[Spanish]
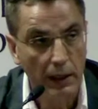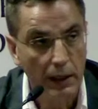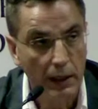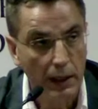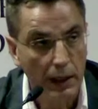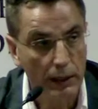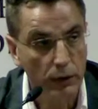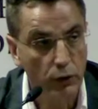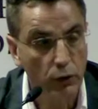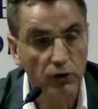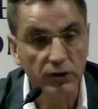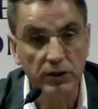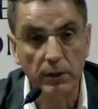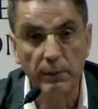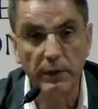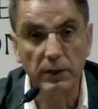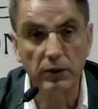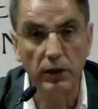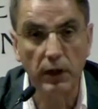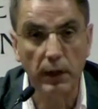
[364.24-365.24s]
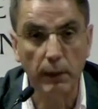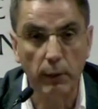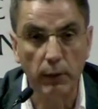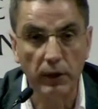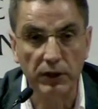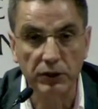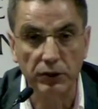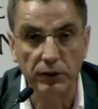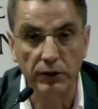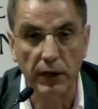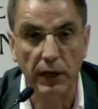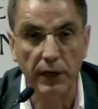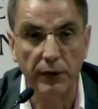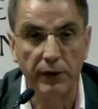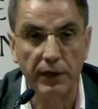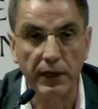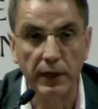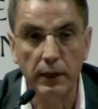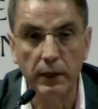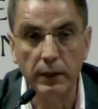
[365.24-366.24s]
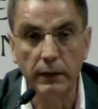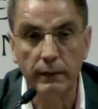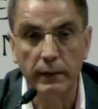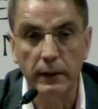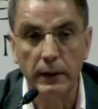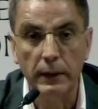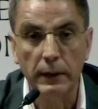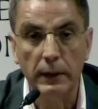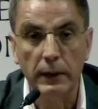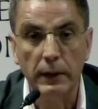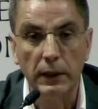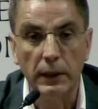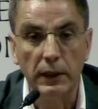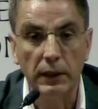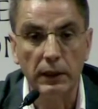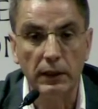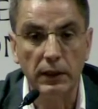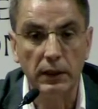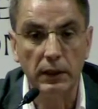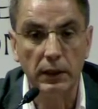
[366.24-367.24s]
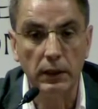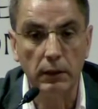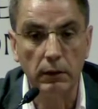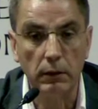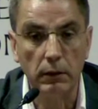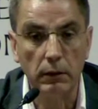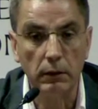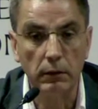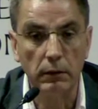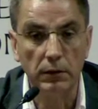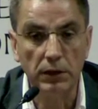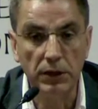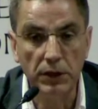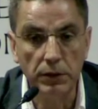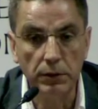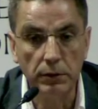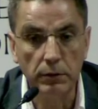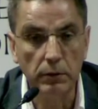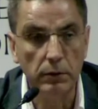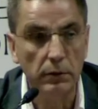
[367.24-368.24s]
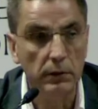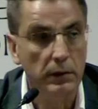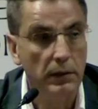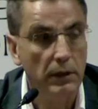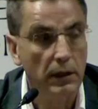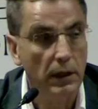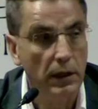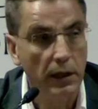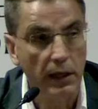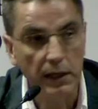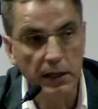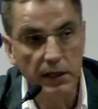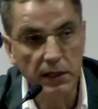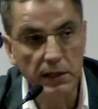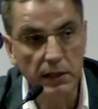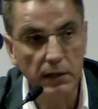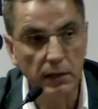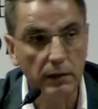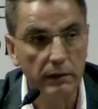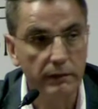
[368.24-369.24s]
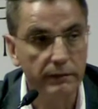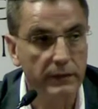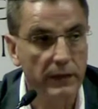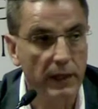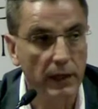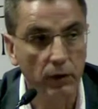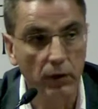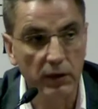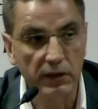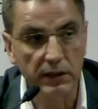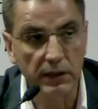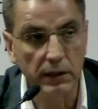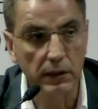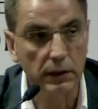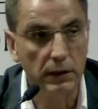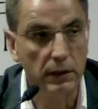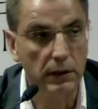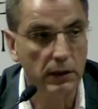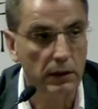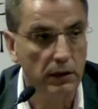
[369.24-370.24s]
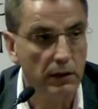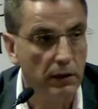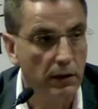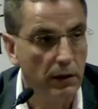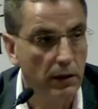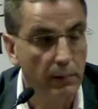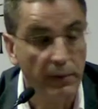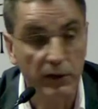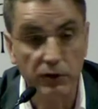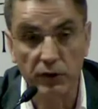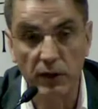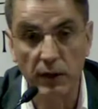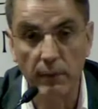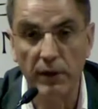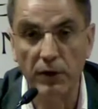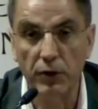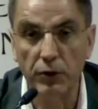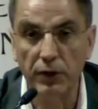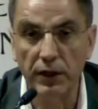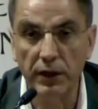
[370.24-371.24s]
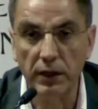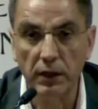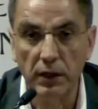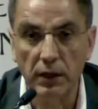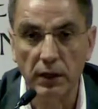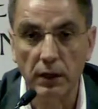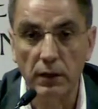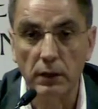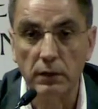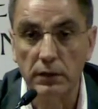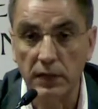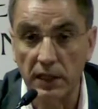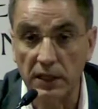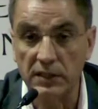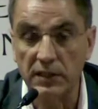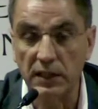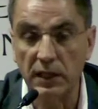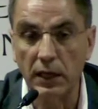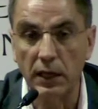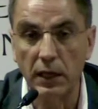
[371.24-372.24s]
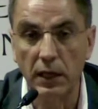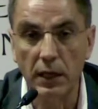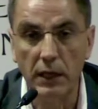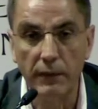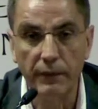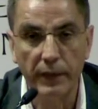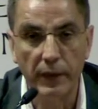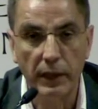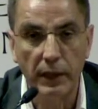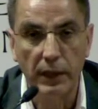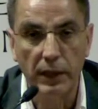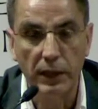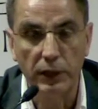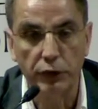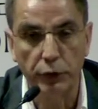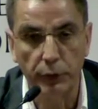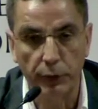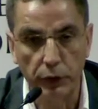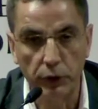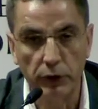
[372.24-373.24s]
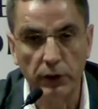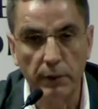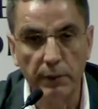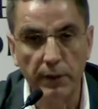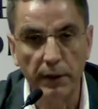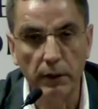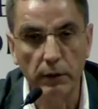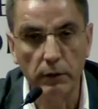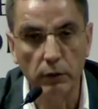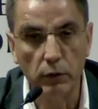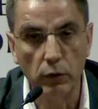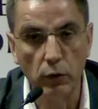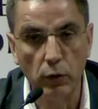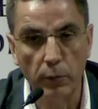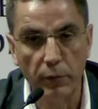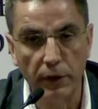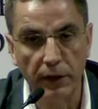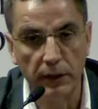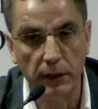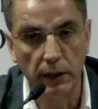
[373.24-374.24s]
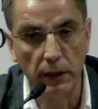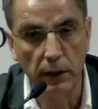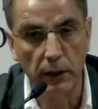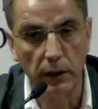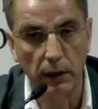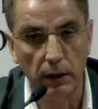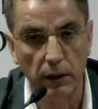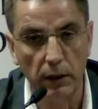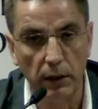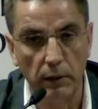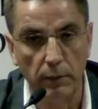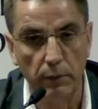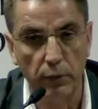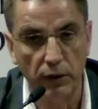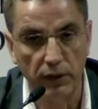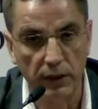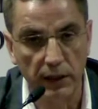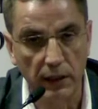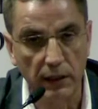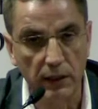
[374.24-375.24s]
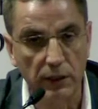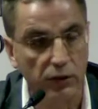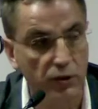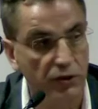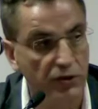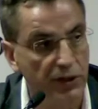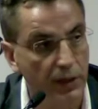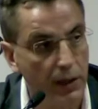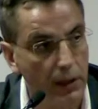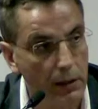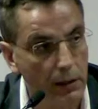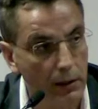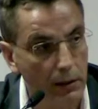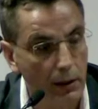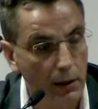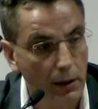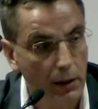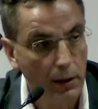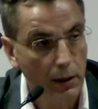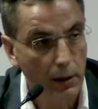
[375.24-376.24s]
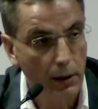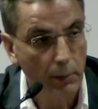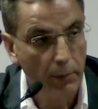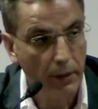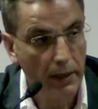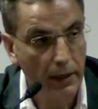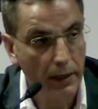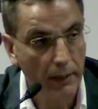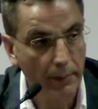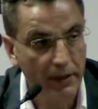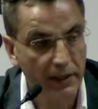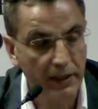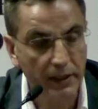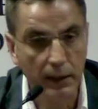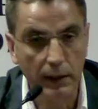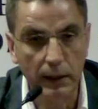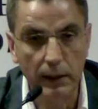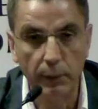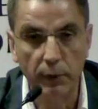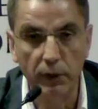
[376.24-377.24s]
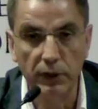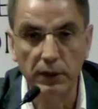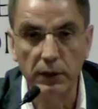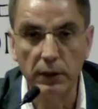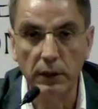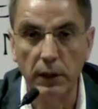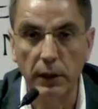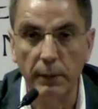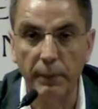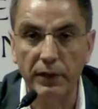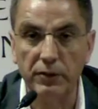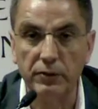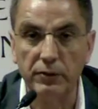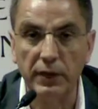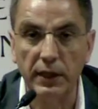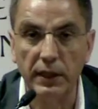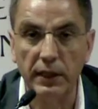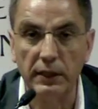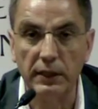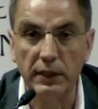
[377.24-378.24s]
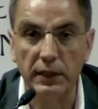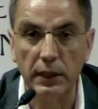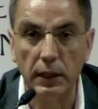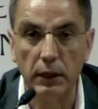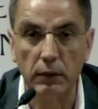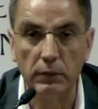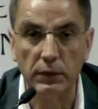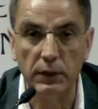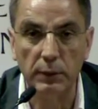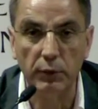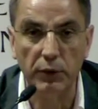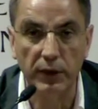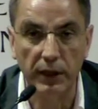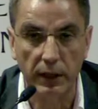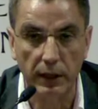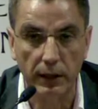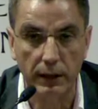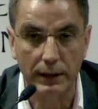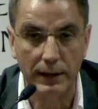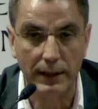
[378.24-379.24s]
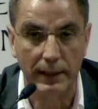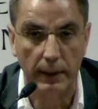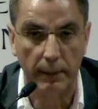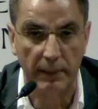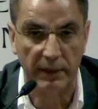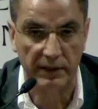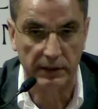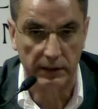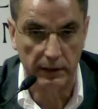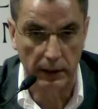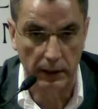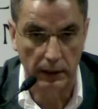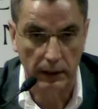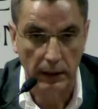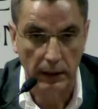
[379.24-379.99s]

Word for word: a todos los segmentos de la población aronera, desde los niños, las niñas, adolescentes, personas mayores, tercera edad y sobre todo también con un componente importante social para la práctica del deporte de las personas que tienen algún tipo de discapacidad.